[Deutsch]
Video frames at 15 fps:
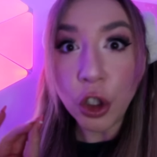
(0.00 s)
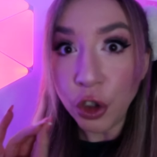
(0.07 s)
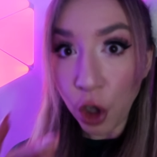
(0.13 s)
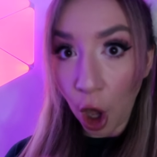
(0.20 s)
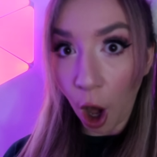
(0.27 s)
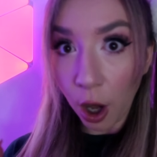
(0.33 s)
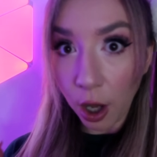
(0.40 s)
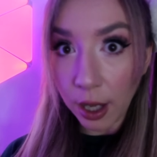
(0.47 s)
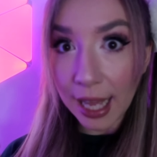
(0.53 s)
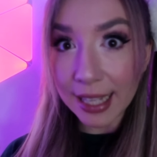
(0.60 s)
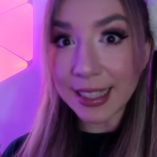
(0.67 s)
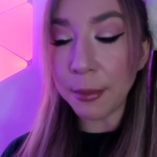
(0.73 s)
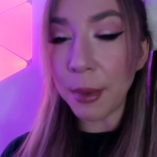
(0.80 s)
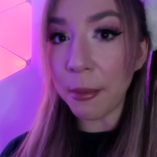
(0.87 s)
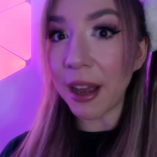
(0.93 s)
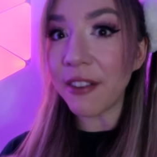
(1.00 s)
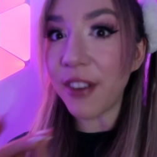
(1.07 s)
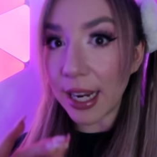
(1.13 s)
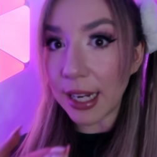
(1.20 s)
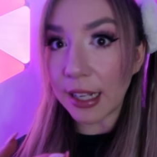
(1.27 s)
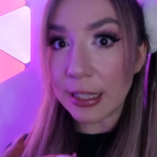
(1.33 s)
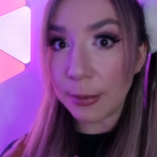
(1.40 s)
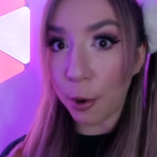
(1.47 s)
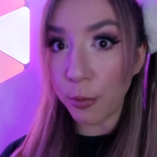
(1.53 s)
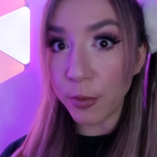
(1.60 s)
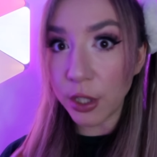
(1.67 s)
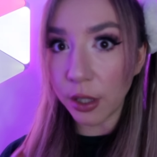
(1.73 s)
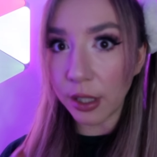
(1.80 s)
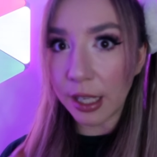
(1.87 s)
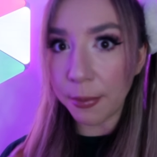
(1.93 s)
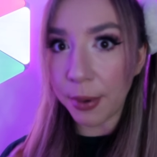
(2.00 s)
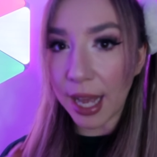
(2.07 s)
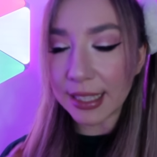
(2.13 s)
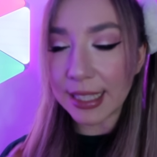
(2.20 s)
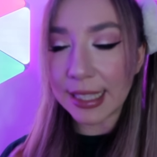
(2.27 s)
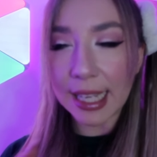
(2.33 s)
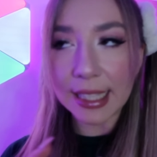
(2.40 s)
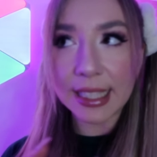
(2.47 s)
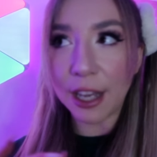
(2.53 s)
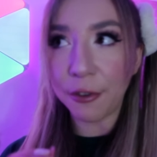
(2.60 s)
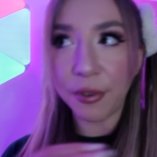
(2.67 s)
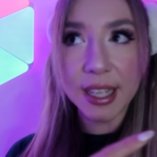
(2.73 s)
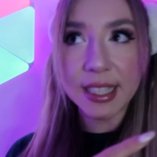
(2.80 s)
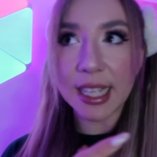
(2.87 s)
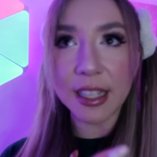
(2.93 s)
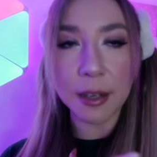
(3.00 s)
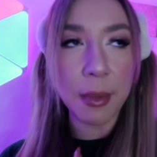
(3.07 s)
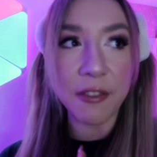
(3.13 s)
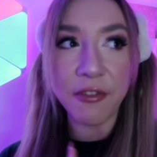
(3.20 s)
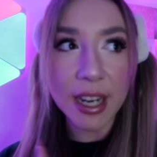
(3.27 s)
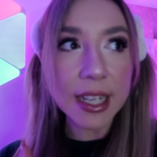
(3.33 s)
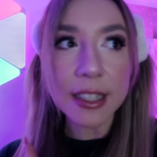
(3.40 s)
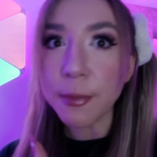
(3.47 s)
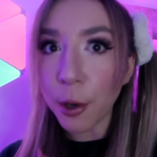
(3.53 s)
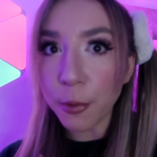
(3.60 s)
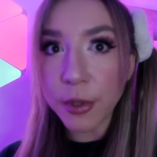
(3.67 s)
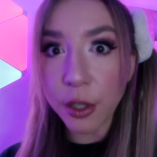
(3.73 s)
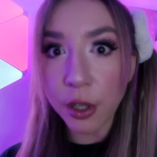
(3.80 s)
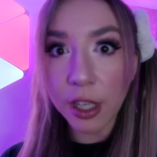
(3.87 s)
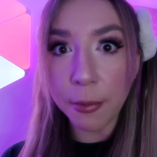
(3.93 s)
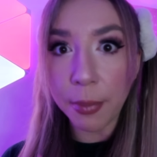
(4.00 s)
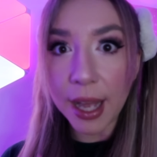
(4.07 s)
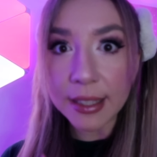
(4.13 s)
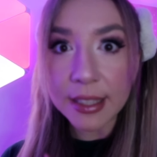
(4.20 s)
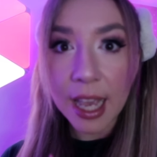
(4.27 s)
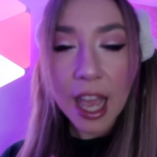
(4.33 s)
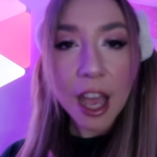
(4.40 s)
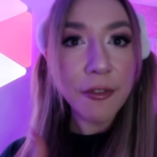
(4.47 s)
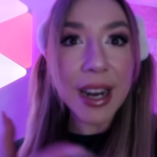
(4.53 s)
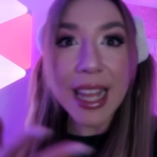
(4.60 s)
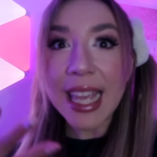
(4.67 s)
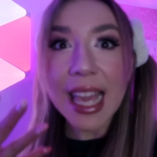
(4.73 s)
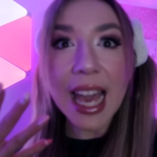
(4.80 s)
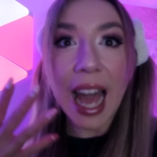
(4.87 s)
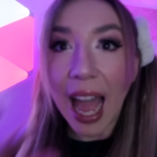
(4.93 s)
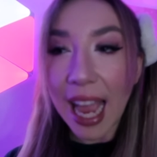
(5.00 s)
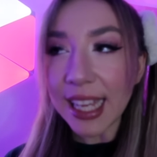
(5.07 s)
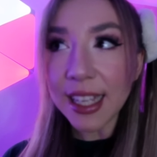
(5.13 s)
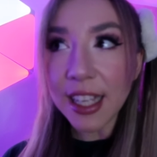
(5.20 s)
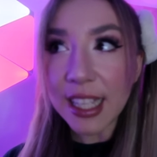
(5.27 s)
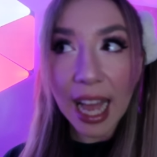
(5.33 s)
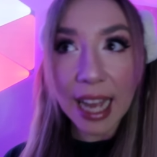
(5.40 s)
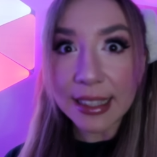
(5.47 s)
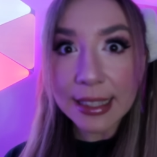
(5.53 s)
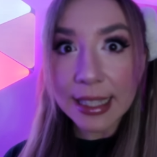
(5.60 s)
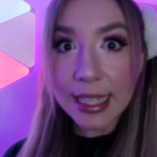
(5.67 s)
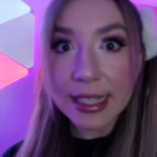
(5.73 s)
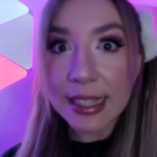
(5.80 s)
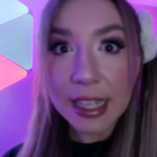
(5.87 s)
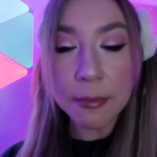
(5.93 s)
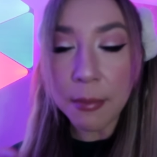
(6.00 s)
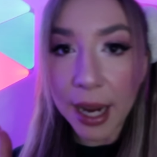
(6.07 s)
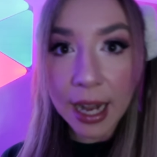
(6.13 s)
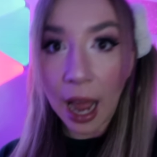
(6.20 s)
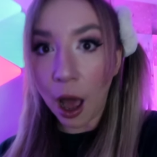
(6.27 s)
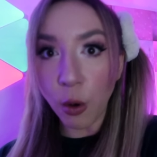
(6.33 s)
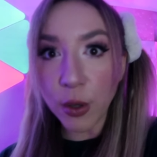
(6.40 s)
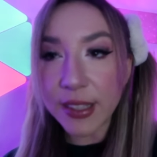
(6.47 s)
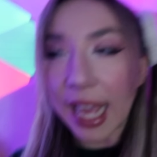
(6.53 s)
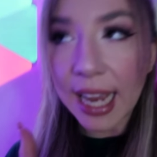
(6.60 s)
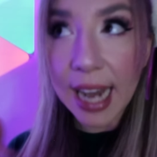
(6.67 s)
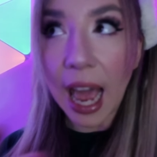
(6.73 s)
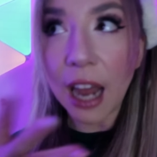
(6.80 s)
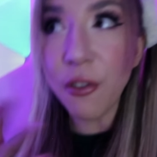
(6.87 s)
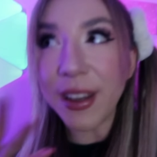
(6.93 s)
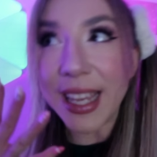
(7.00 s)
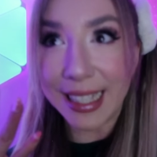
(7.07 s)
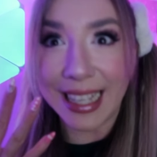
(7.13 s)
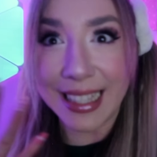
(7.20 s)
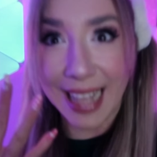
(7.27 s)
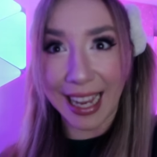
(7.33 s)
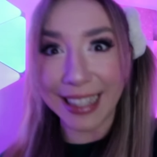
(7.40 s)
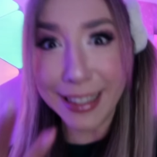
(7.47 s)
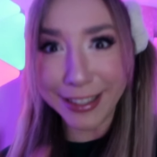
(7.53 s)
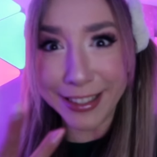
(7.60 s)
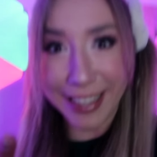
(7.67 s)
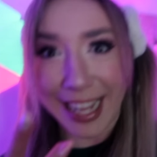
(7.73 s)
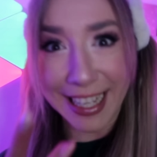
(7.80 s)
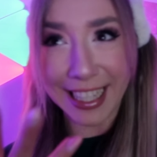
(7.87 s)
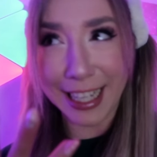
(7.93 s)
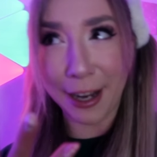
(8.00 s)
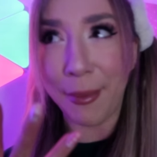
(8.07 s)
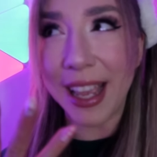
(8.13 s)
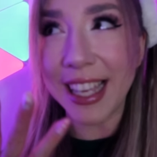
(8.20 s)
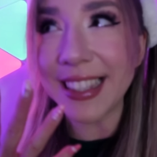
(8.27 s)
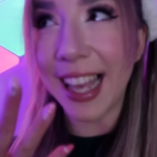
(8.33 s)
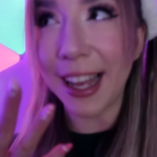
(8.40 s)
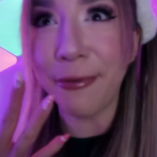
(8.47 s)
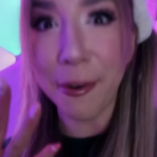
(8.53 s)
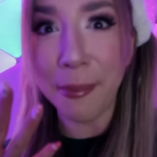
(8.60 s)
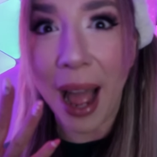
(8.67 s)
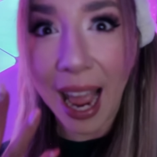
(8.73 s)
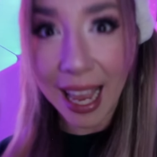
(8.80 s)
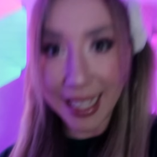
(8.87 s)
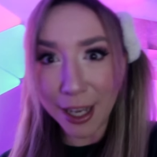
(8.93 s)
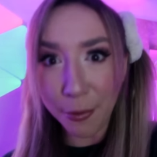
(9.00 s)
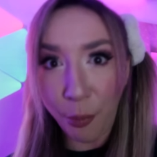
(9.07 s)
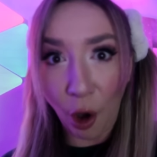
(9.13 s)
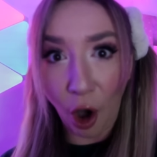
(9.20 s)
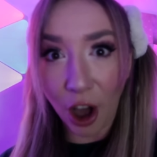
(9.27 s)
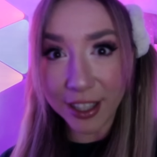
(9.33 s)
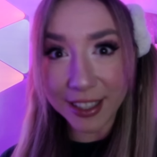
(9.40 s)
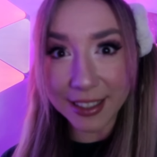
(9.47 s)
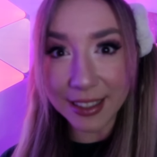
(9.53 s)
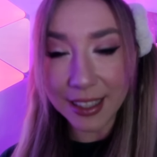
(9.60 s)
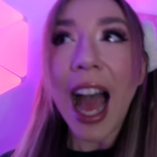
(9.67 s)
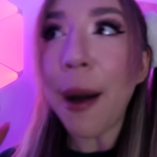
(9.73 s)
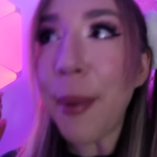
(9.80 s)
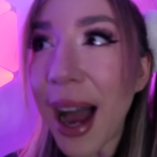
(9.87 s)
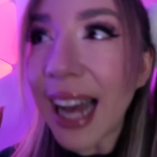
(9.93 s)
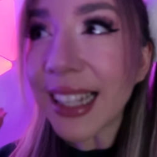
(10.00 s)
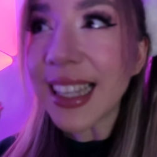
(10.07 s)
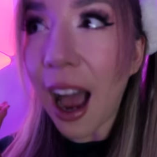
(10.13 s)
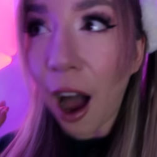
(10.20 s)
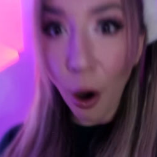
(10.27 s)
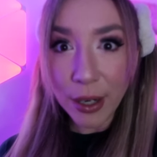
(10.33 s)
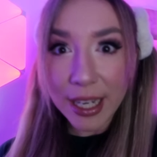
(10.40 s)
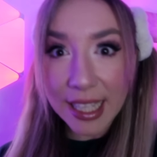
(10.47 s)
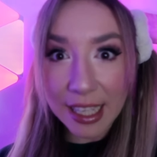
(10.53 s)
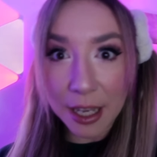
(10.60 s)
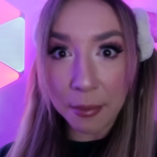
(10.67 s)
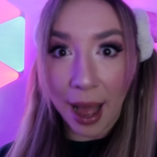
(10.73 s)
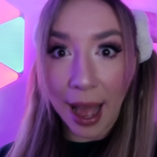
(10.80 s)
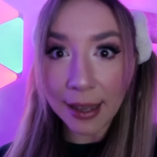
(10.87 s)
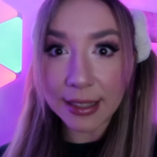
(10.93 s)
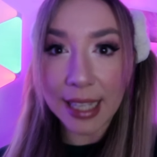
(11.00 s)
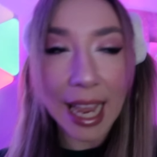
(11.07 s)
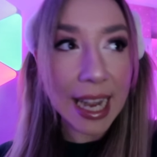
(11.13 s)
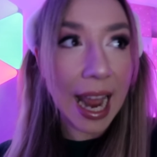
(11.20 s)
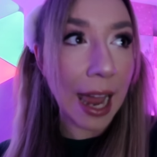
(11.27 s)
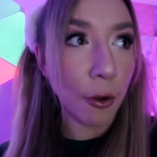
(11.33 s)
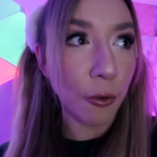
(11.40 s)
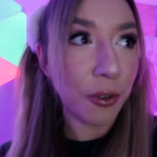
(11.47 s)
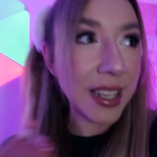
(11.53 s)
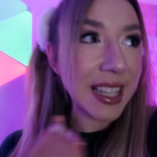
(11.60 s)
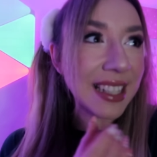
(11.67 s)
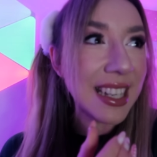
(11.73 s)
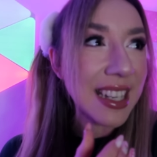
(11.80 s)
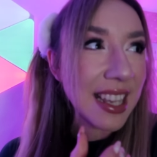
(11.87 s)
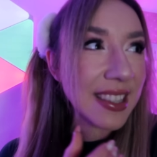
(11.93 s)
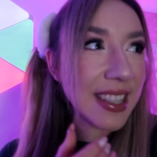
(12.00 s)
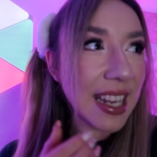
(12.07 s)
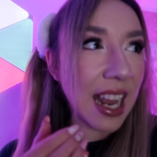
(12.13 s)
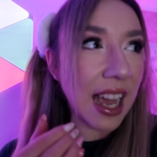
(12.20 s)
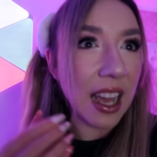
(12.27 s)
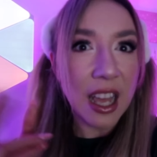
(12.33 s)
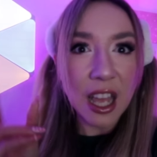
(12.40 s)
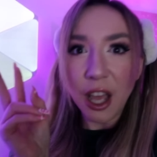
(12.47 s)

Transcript: noch hat er mir meinen Weihnachtsbaum zurückgebracht. Ich dachte ja, vielleicht hat er meinen Weihnachtsbaum zurückgebracht, weil er hier reingegangen ist in mein Haus. Keine Ahnung, wie er das angestellt hat, aber er ist einfach mal eingebrochen. Aber hat er auch nicht gemacht. Keine Ahnung, vielleicht hat er nach seiner